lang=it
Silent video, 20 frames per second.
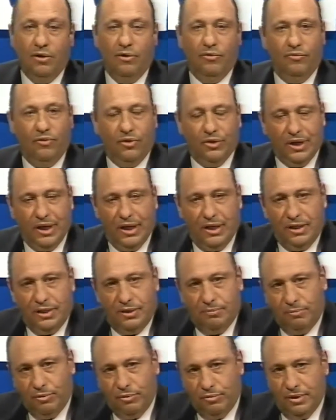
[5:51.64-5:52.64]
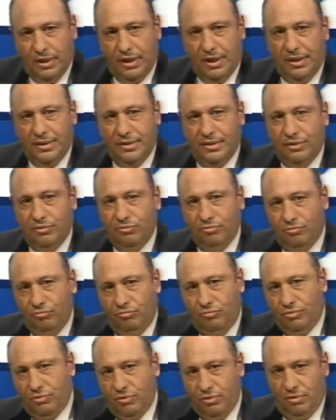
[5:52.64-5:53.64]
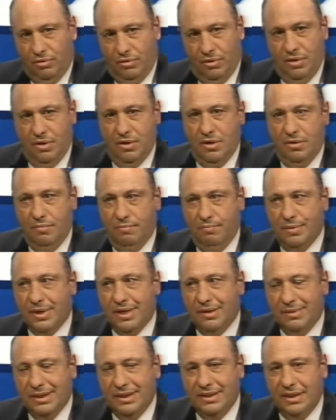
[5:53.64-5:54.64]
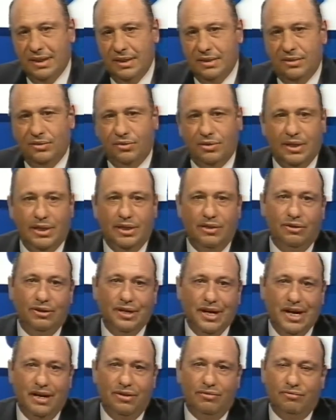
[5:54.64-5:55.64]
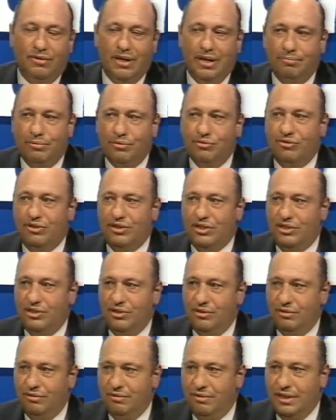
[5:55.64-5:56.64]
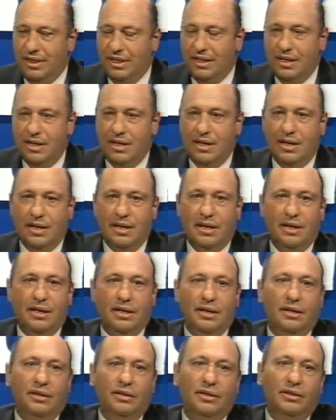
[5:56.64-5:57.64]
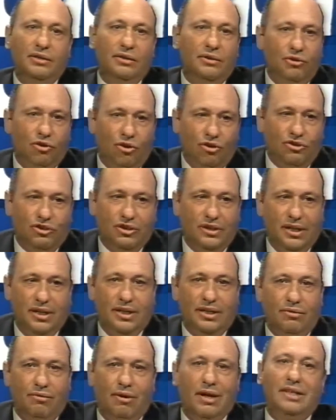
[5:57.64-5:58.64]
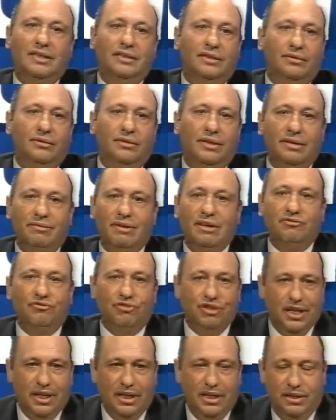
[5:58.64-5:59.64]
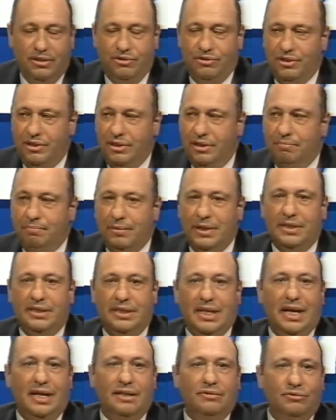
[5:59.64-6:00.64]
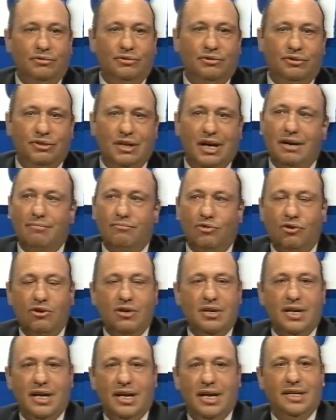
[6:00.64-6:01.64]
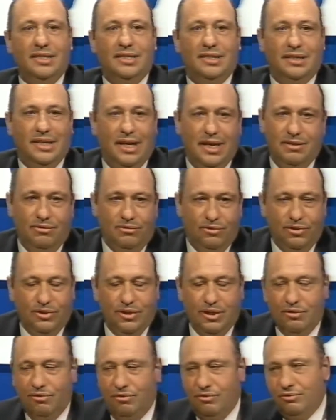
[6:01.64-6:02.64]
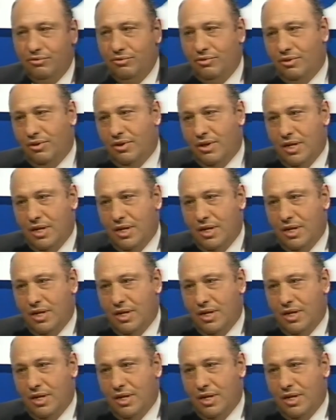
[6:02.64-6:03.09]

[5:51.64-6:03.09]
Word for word: Vorrei rispondere anzitutto premettendo che non è una posizione nostra in quanto evangelici e pertanto diciamo essendo secondo